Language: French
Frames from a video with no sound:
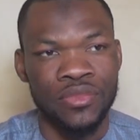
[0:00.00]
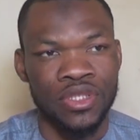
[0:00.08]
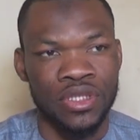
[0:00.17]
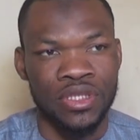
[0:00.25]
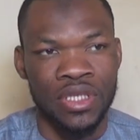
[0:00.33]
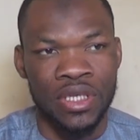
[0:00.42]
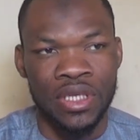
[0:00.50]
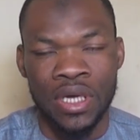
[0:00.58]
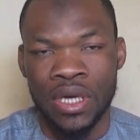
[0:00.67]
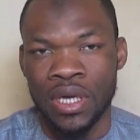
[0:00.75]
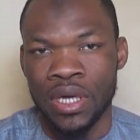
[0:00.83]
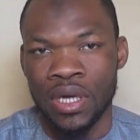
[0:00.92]
C'était
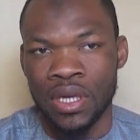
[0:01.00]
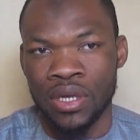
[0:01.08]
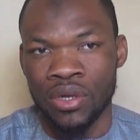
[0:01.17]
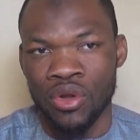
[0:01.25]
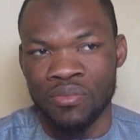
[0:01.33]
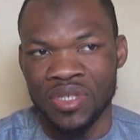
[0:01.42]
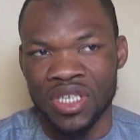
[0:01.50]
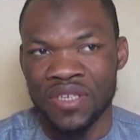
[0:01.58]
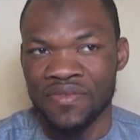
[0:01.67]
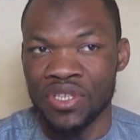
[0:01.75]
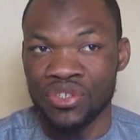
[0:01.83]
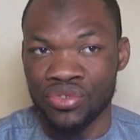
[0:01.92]
dans
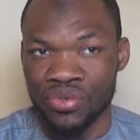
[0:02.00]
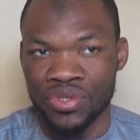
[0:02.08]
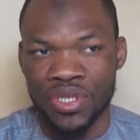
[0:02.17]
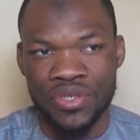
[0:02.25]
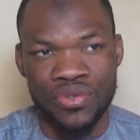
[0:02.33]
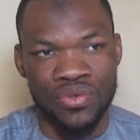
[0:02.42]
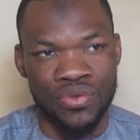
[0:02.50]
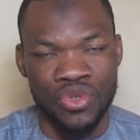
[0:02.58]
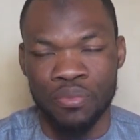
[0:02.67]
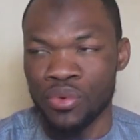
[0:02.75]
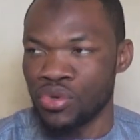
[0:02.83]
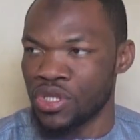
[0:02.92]
l'objectif d'échanger sur
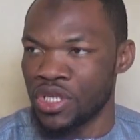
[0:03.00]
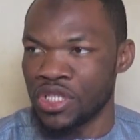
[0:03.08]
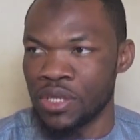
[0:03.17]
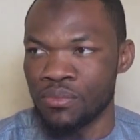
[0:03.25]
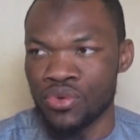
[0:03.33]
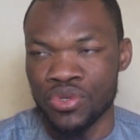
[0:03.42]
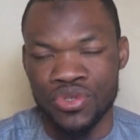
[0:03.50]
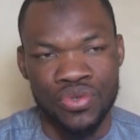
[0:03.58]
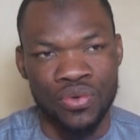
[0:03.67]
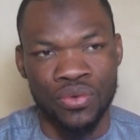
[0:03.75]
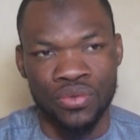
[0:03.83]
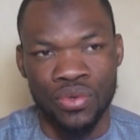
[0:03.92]
ce projet de
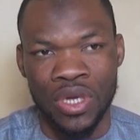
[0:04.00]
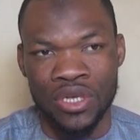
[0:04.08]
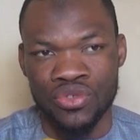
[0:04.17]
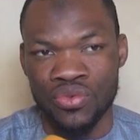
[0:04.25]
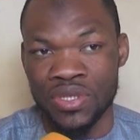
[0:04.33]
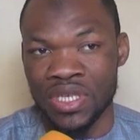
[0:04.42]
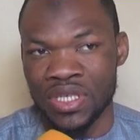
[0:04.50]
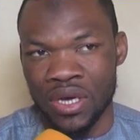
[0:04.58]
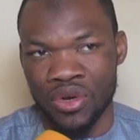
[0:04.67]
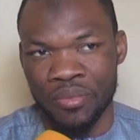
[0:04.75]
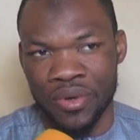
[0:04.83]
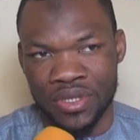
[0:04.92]
démolition de la zone dite
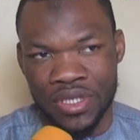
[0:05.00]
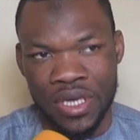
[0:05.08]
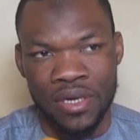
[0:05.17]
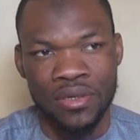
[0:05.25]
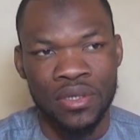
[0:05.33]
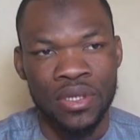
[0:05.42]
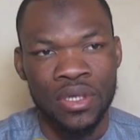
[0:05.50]
aéroportière.